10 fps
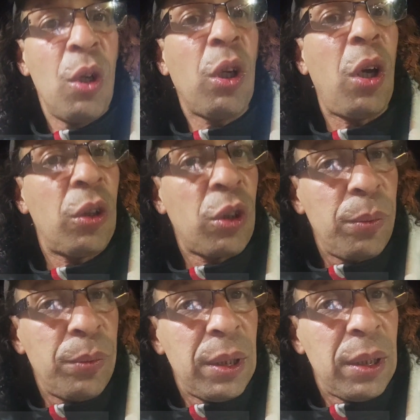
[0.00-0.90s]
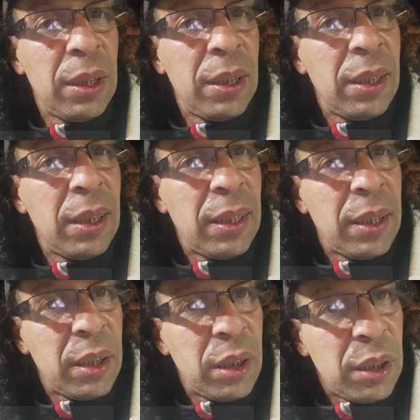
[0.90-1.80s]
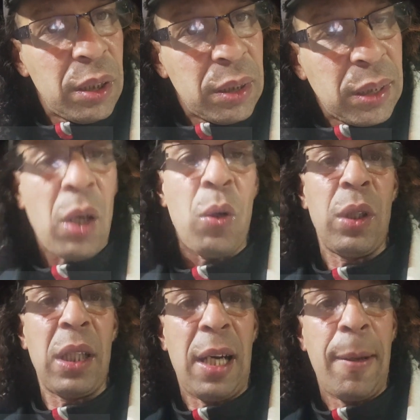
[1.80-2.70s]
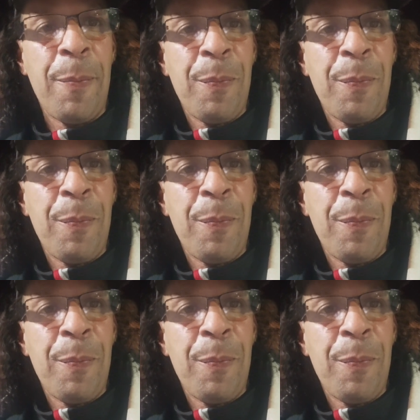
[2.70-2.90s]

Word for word: كنقول لكم آه، اتقوا الله